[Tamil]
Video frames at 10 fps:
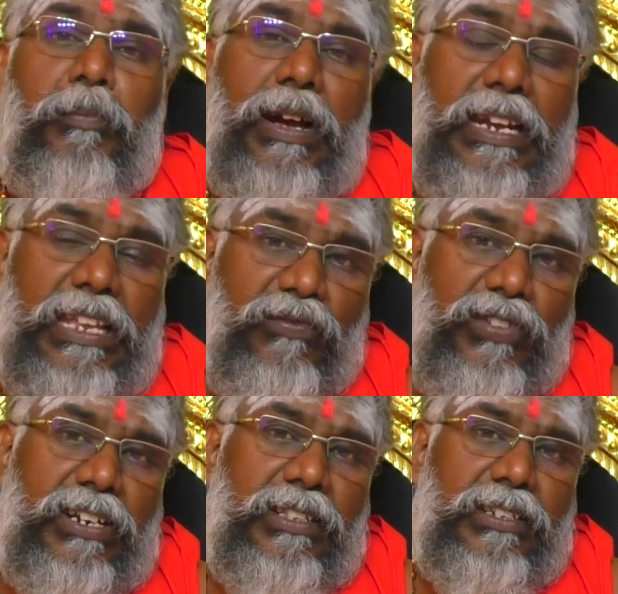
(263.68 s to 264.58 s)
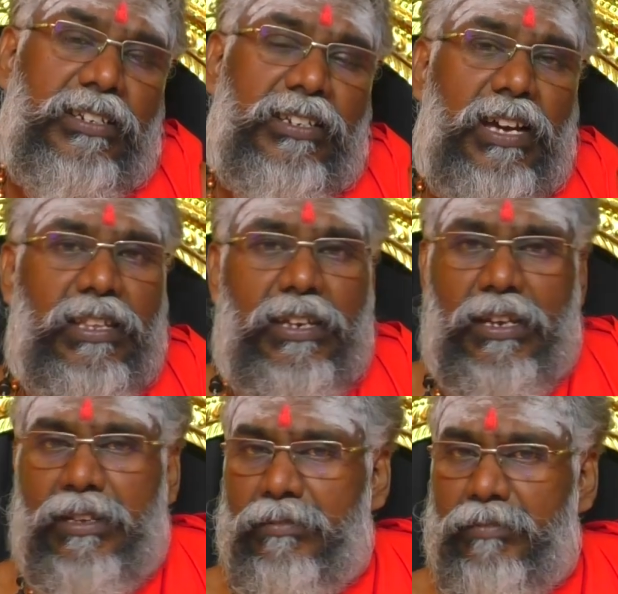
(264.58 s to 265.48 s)
பள்ளி விழுந்துச்சுன்னா
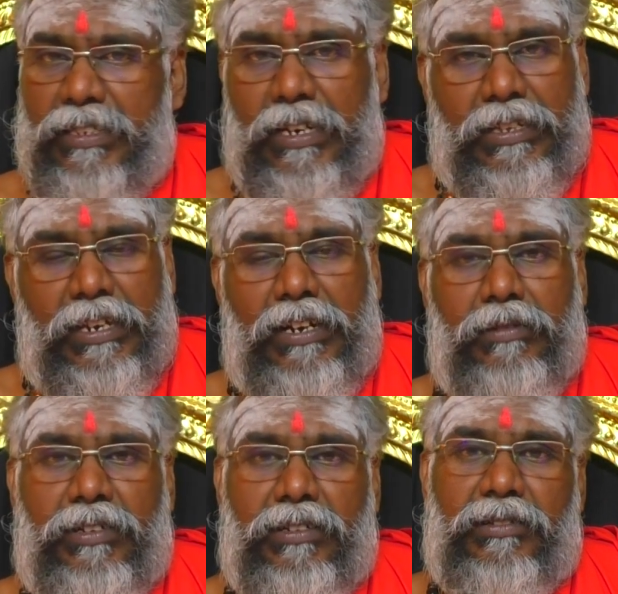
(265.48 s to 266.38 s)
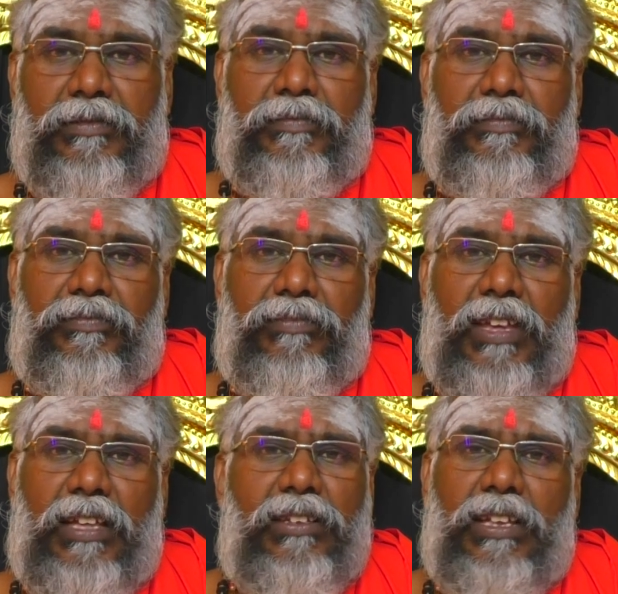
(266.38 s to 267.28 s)
அதுக்கெல்லாம் பஞ்சாங்கத்தில் இடம் இருக்குது
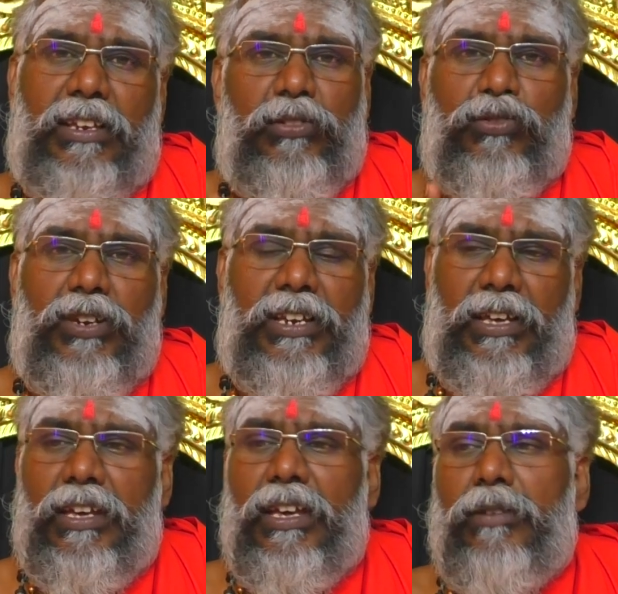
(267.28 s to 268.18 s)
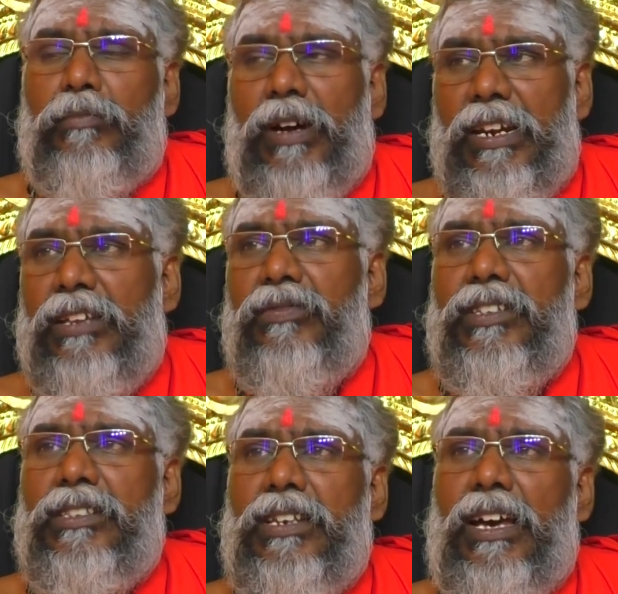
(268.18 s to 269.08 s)
அதுக்கு நான் ஏற்கனவே சொல்லிட்டேன் பள்ளி
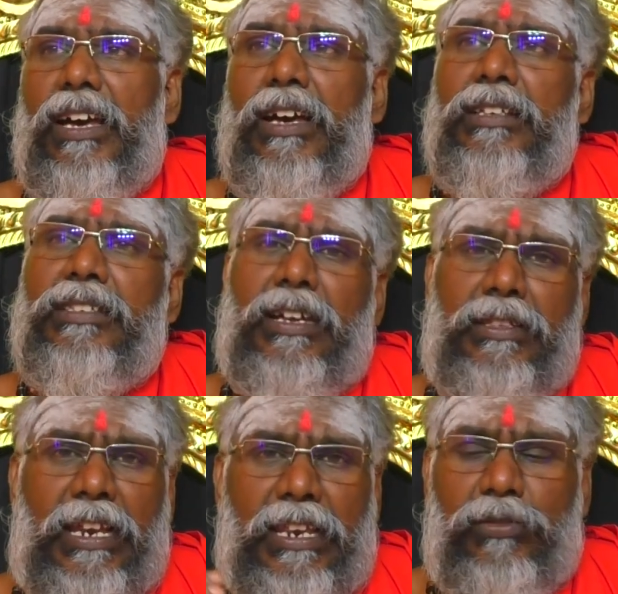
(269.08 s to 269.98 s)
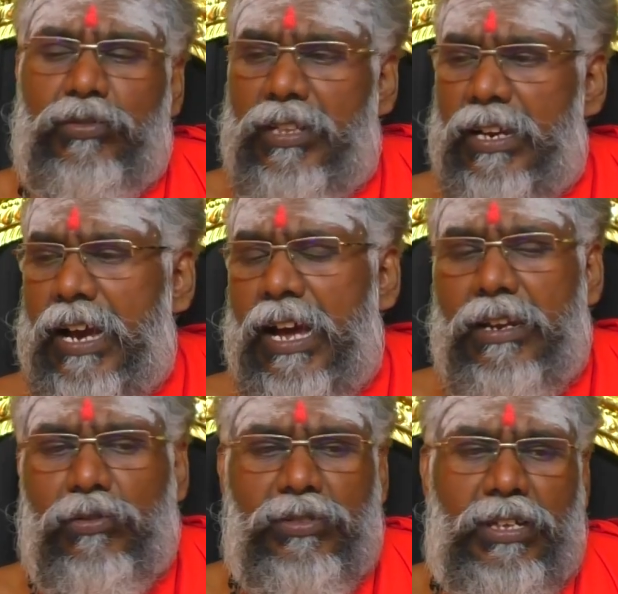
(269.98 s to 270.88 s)
விழுந்துட்டா ச தலையில் விழுந்தா
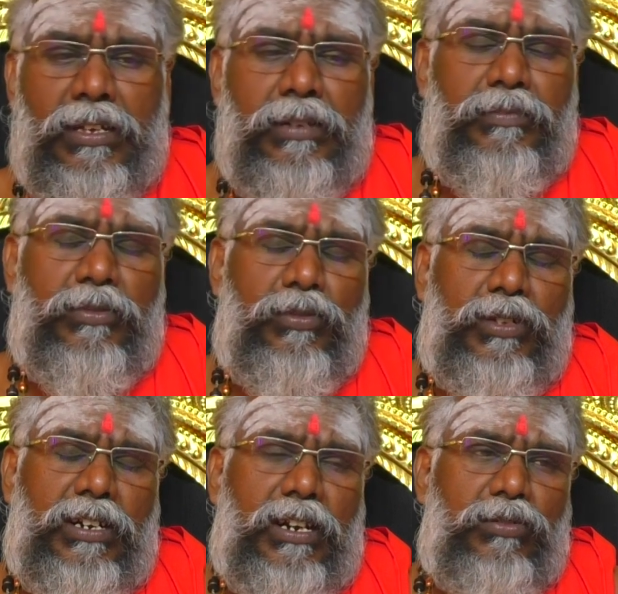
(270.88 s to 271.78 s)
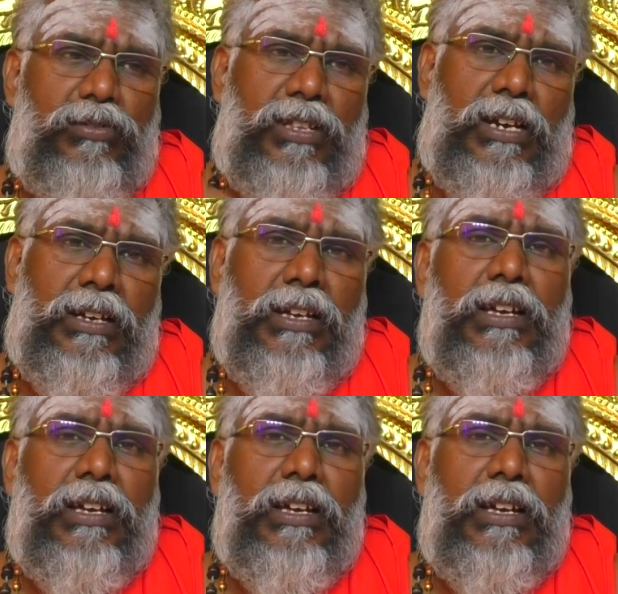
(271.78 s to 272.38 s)
காலில் விழுந்தா உதட்டில் விழுந்தா